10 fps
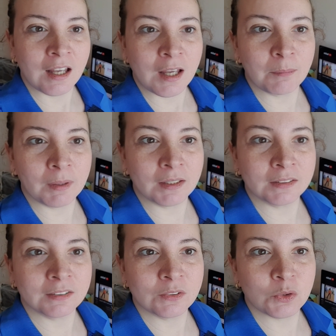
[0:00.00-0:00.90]

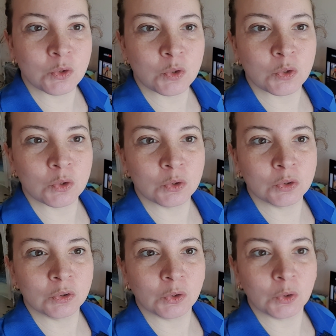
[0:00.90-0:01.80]
hemen
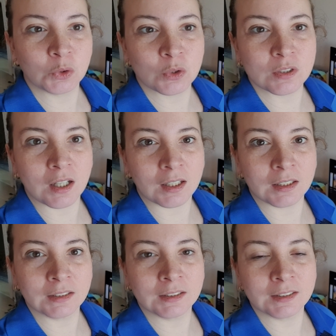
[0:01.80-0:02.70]
şu 30
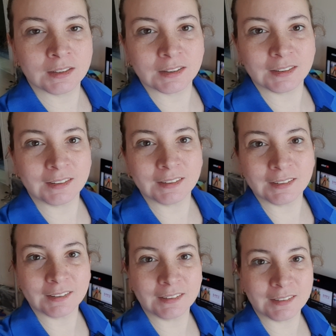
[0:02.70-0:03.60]
dakikalık e,
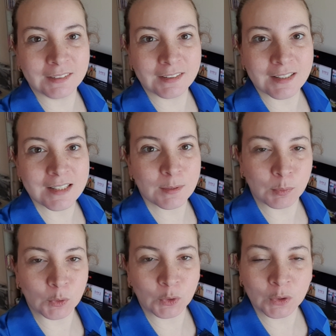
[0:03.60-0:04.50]

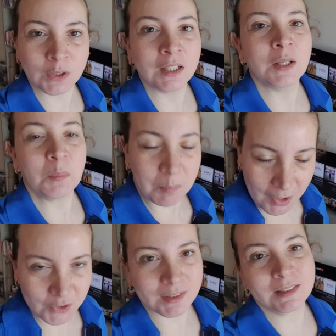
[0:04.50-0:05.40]
sporu
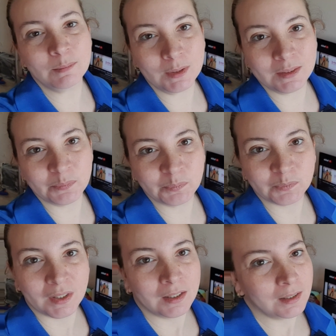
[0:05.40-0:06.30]
başlatayım dedim.
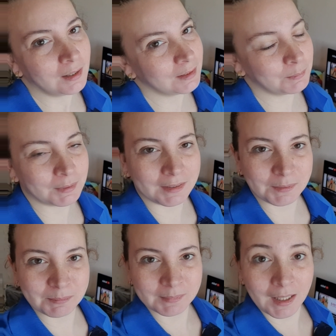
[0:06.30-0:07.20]
Hadi
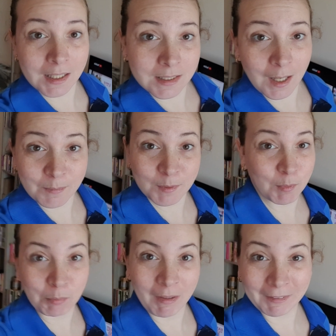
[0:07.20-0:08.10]
bakalım gazamız
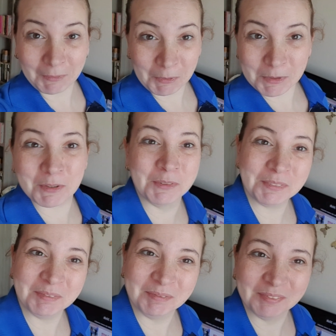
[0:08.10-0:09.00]
mübarek olsun.
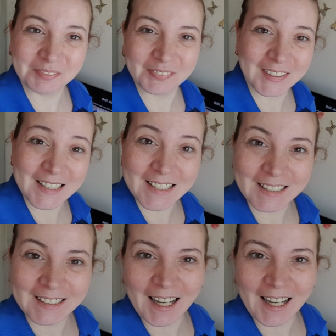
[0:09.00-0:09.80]
Gitsin